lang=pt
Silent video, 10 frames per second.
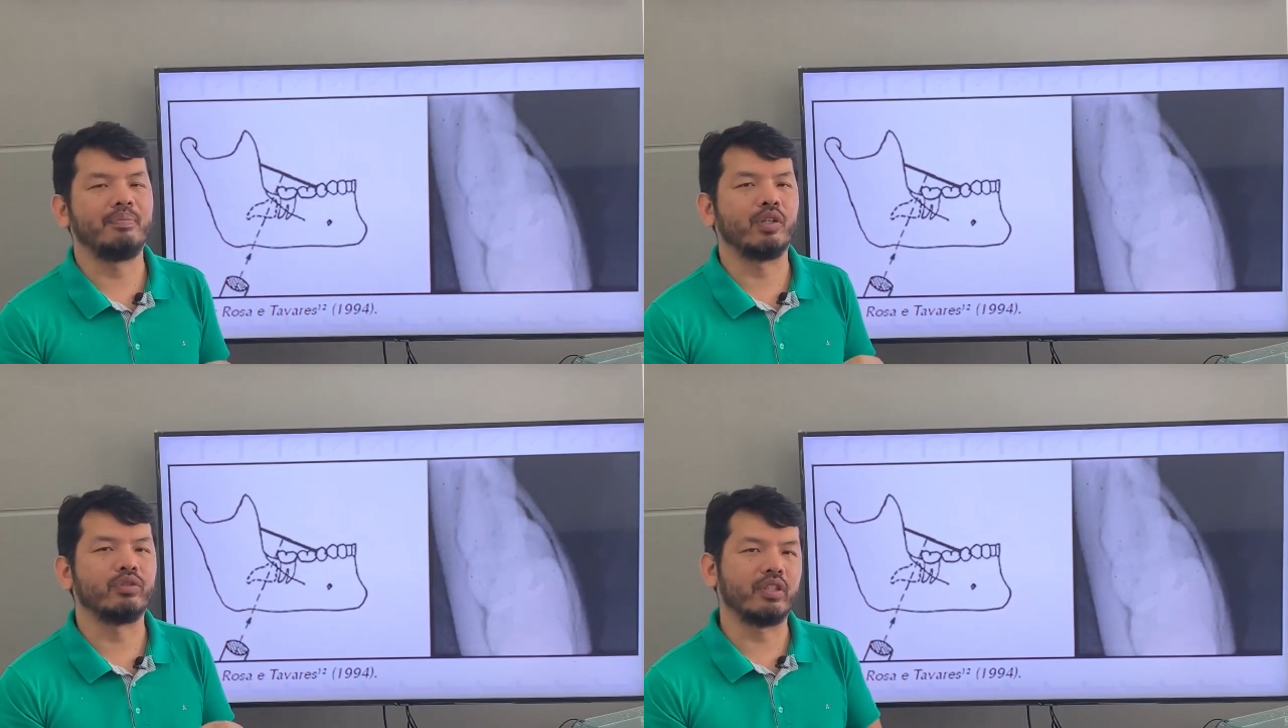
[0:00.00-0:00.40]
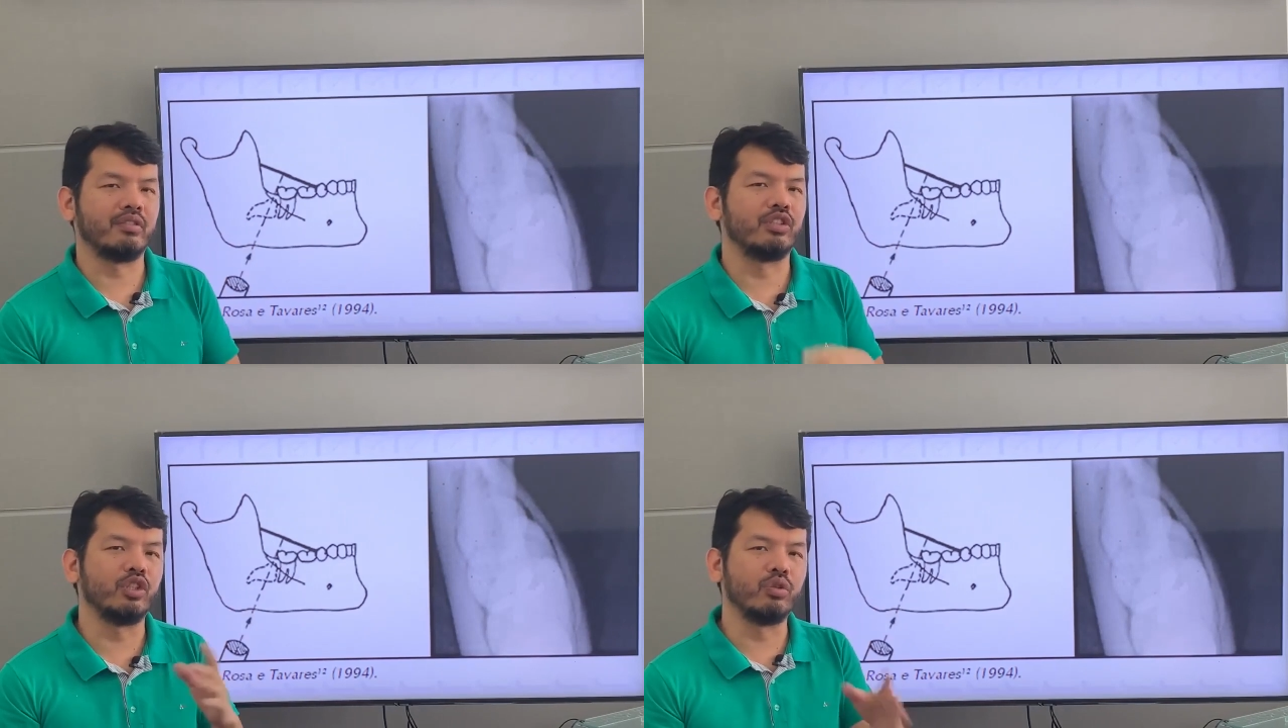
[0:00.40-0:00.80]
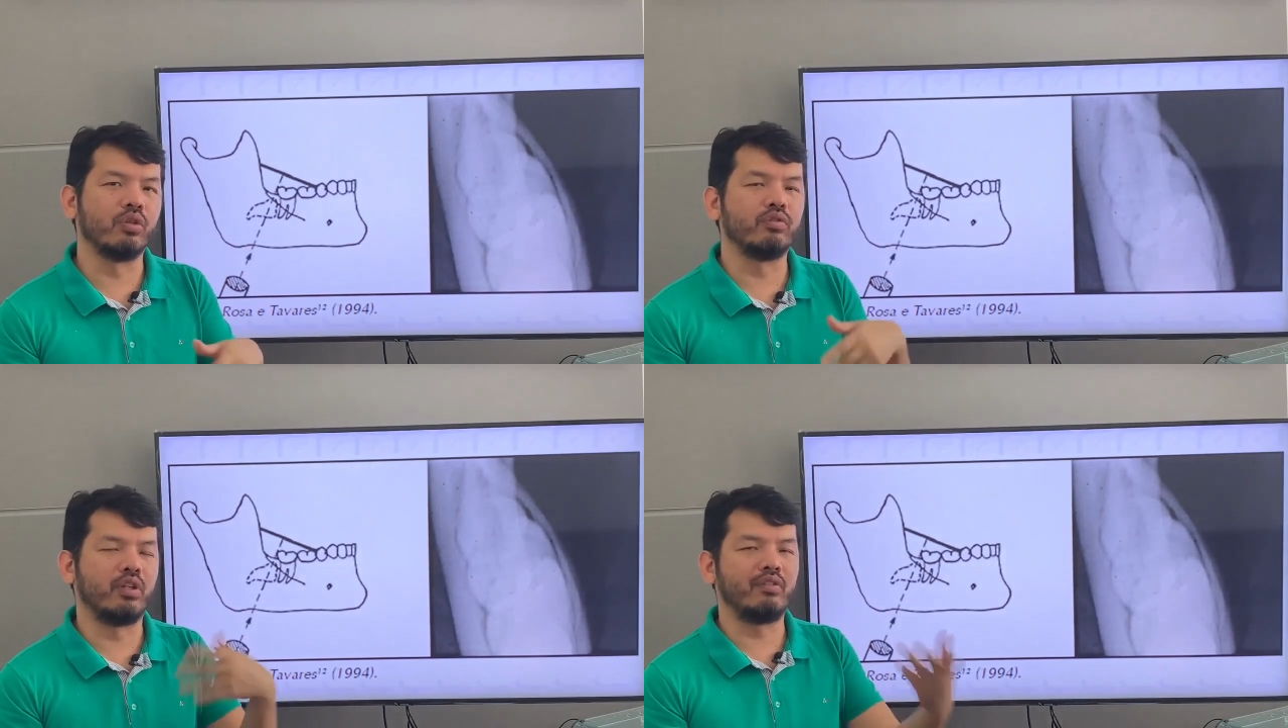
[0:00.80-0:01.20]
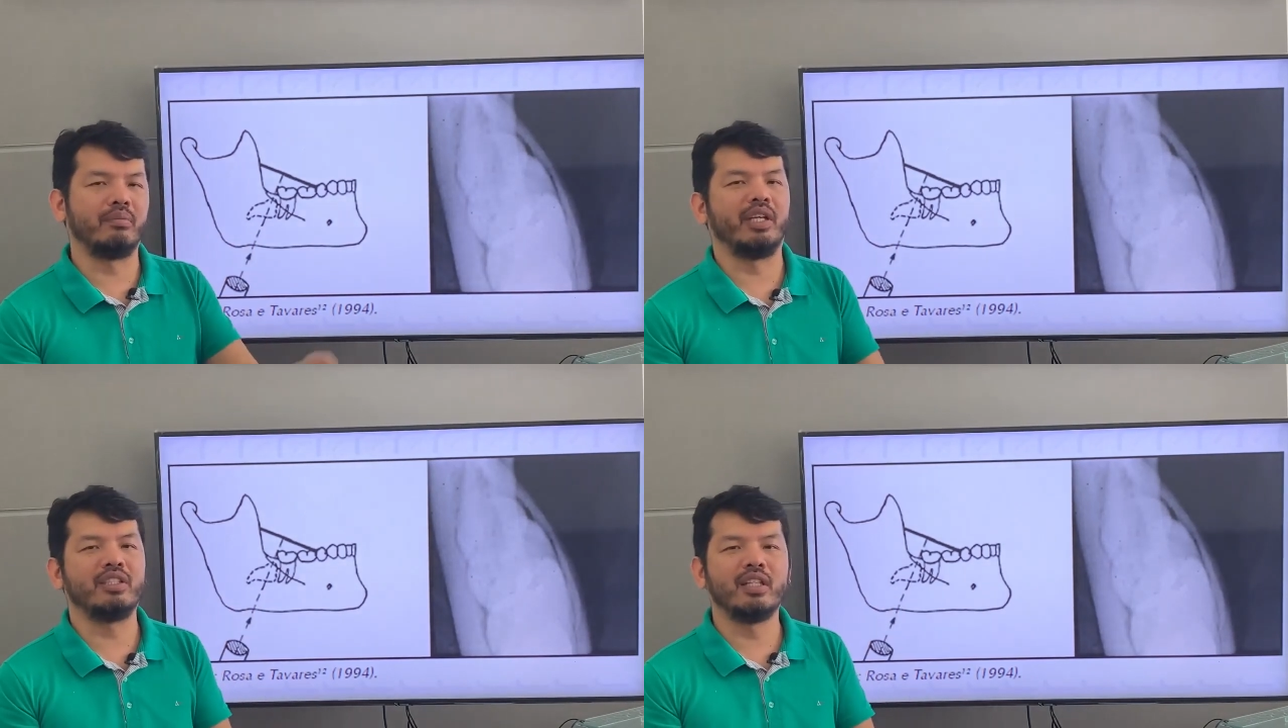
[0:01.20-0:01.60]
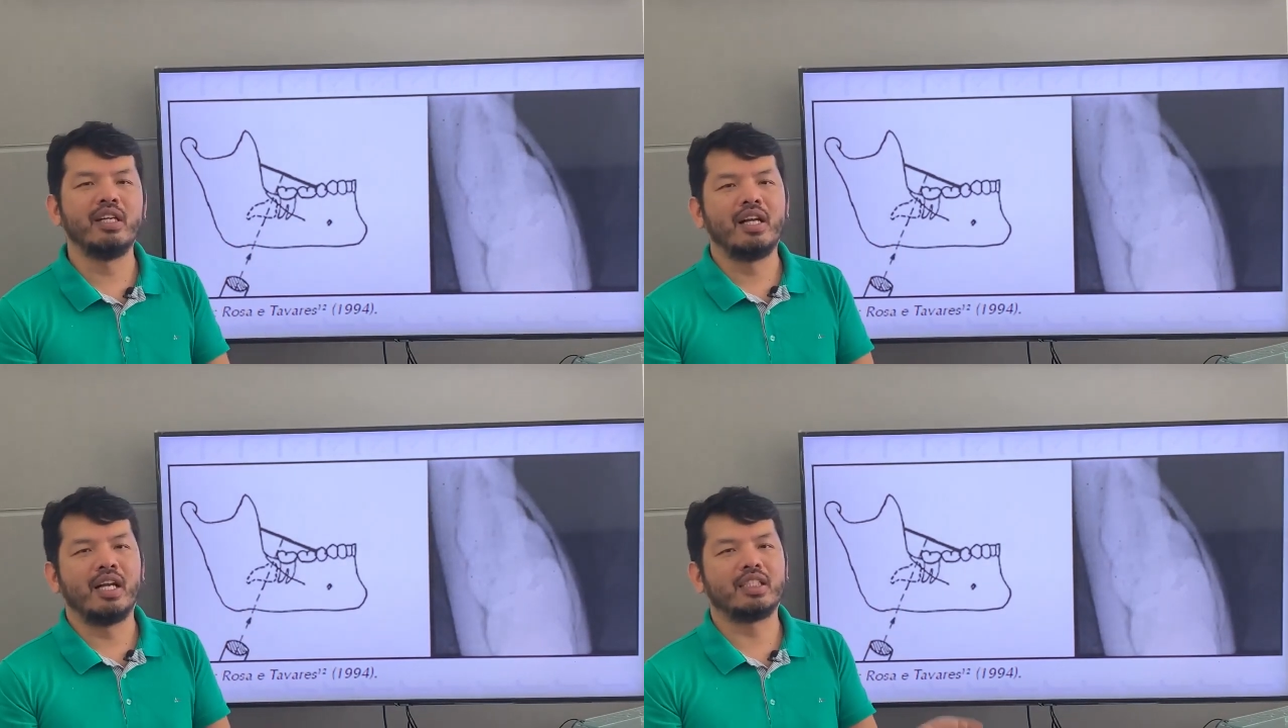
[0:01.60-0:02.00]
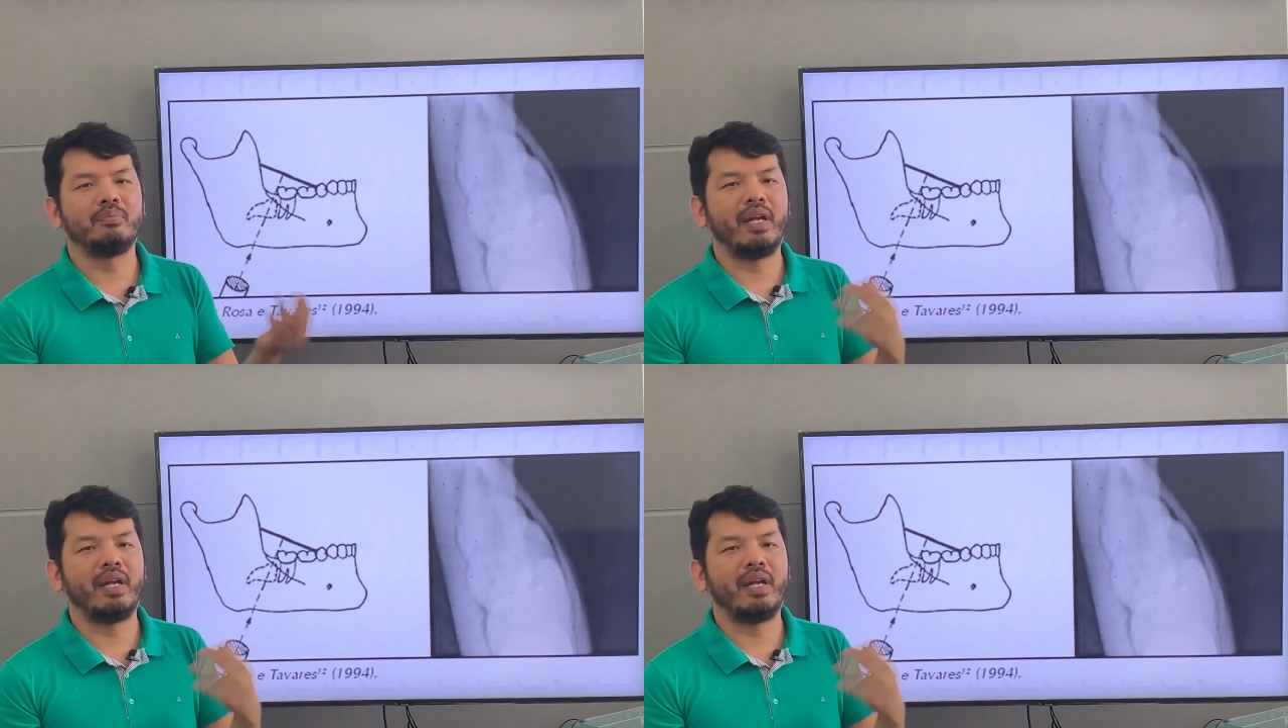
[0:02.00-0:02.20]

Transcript: perguntando de novo, novamente, as,